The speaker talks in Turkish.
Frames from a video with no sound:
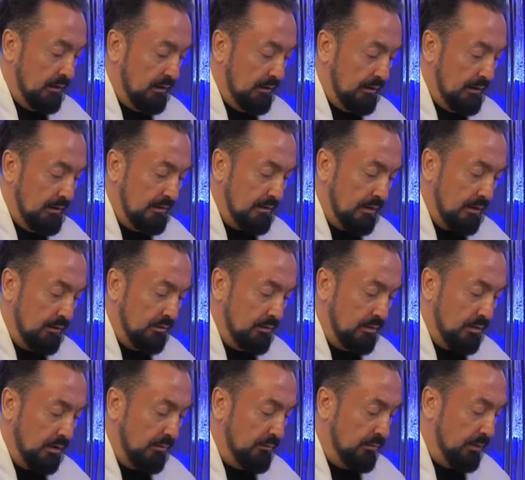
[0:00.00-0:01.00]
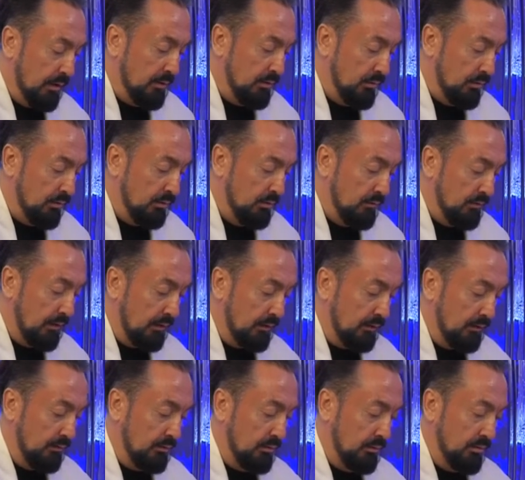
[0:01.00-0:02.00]
İnsan diyor Rabbani olduğu
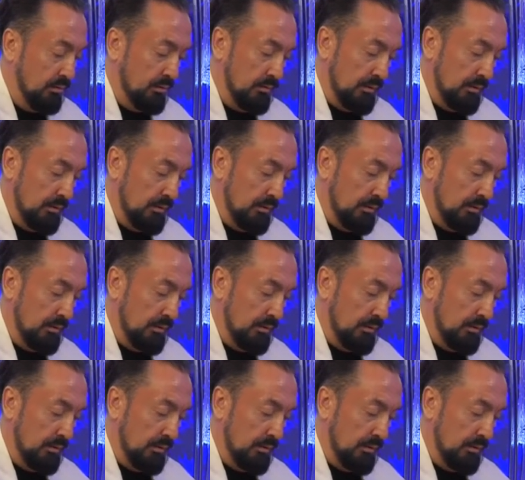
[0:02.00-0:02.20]
vakit diyor,